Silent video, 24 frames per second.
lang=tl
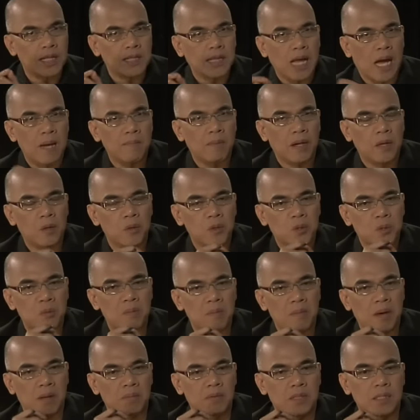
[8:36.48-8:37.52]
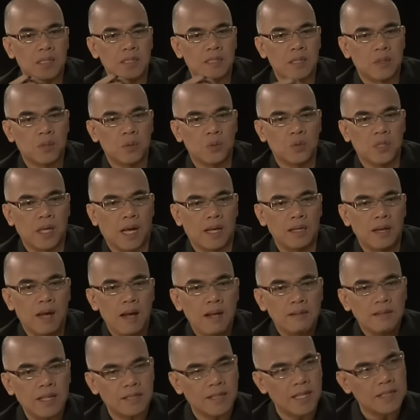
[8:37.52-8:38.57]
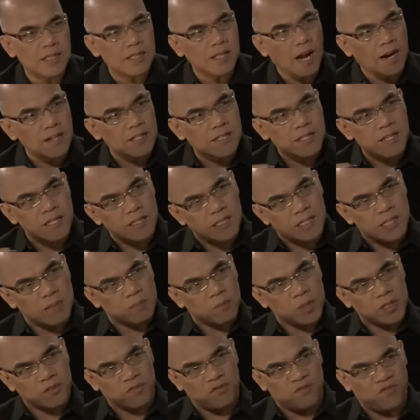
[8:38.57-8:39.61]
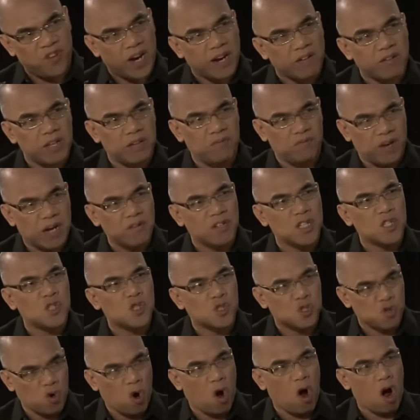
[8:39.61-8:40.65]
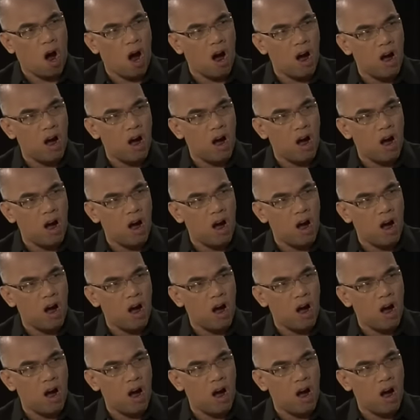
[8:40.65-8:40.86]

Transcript: the time, I also remember, Tita Susan, that the star system was very, very strong.